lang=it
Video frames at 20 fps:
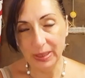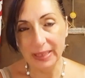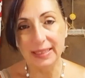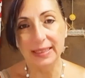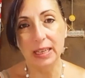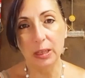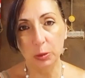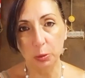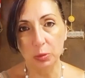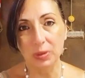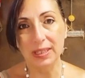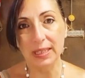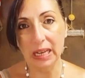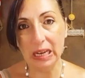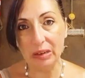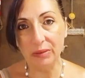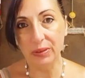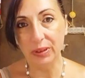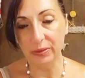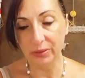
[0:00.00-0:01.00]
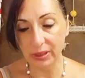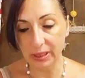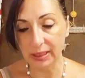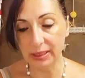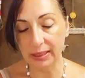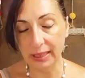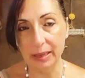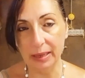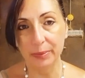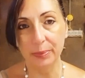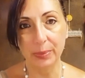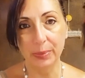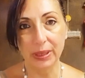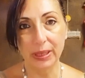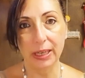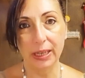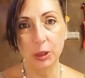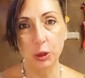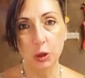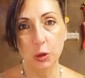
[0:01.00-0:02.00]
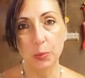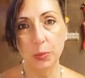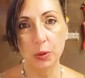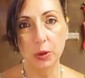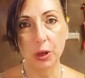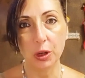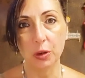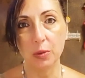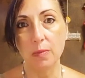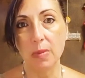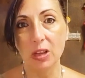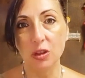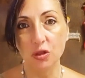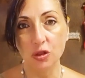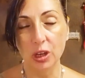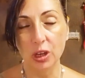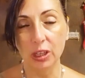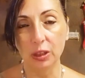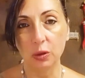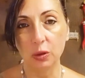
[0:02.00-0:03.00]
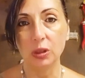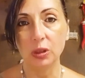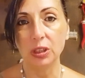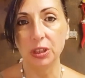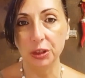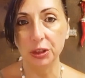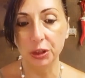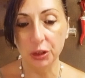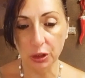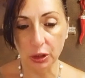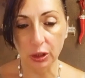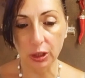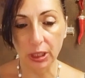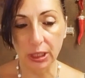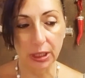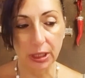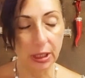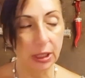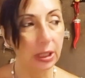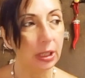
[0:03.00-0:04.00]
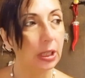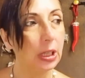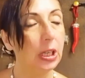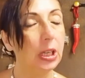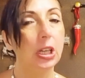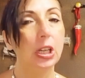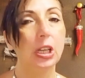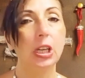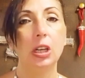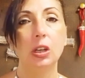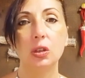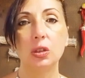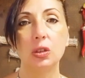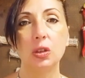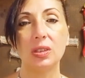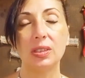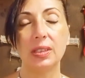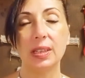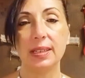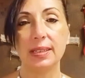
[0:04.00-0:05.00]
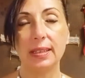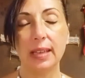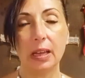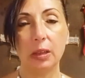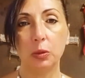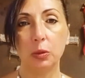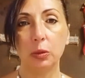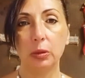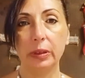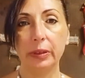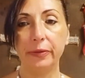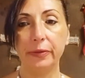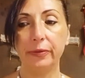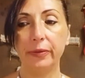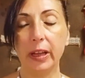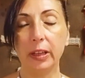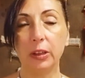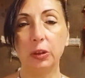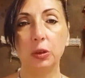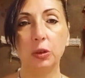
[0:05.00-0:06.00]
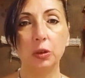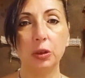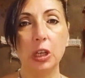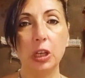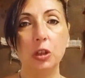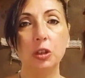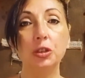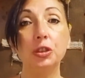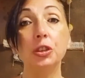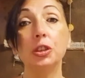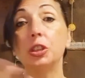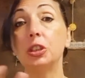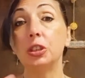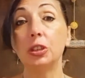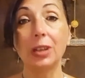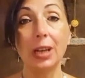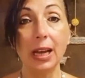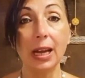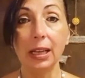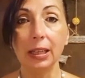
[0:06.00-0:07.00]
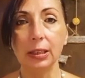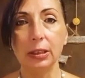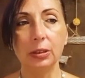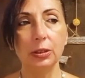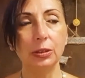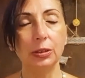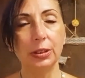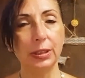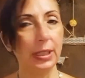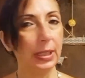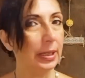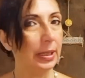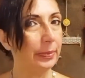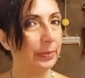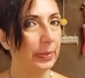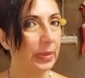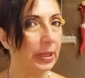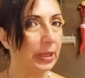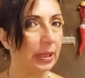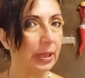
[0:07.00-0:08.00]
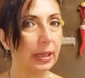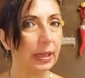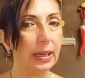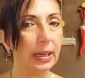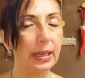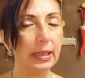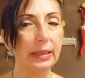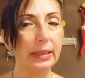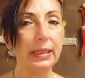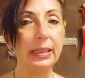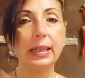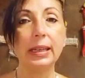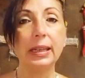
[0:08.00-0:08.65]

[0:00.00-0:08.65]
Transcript: È stato un salvavita perché dopo che ho mangiato gli gnocchi, non so se è stato l'effetto dello gnocco caldo, della birra,